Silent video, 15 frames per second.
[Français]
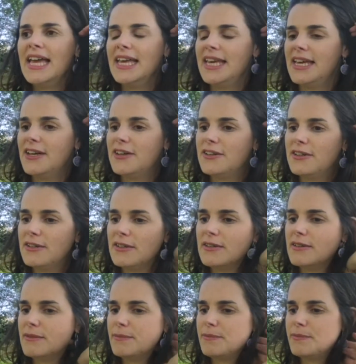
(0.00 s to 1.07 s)
Et,
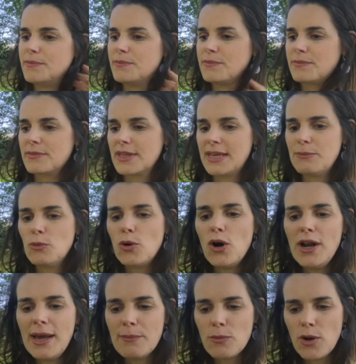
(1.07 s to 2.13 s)
euh, mon
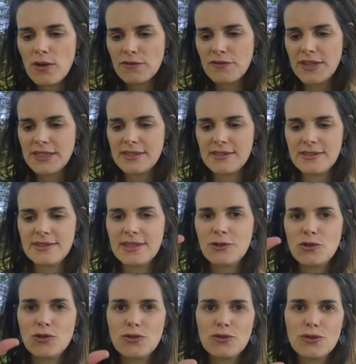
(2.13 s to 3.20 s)
rôle à moi, en fait, c'est
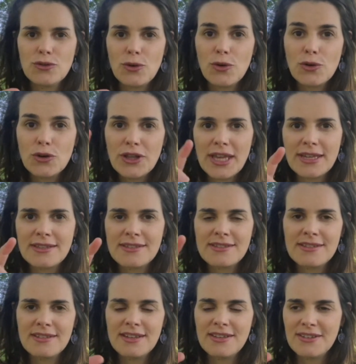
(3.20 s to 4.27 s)
que je
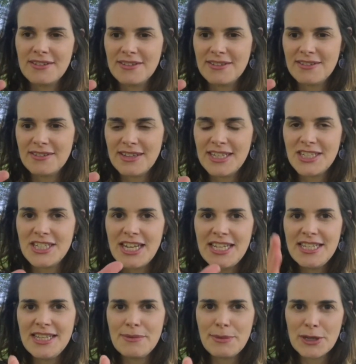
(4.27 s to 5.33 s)
reconnecte euh, et
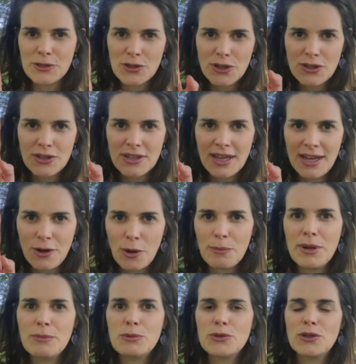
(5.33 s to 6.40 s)
j'aligne les personnes à leur
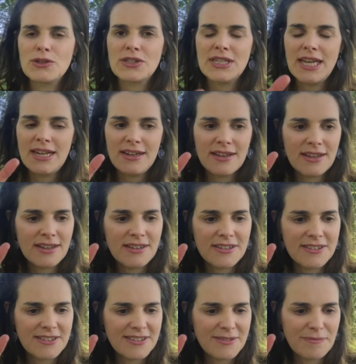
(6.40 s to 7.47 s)
plein potentiel,
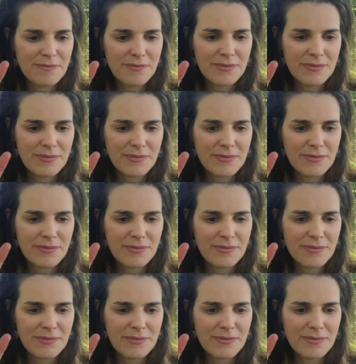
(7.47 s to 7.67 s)
à